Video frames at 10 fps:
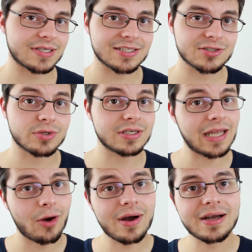desto
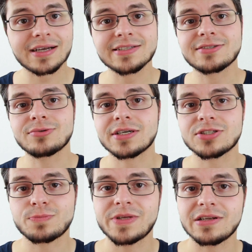genauer kannst du
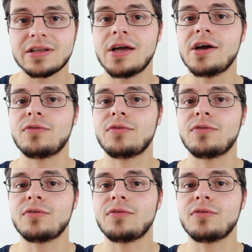das Spiel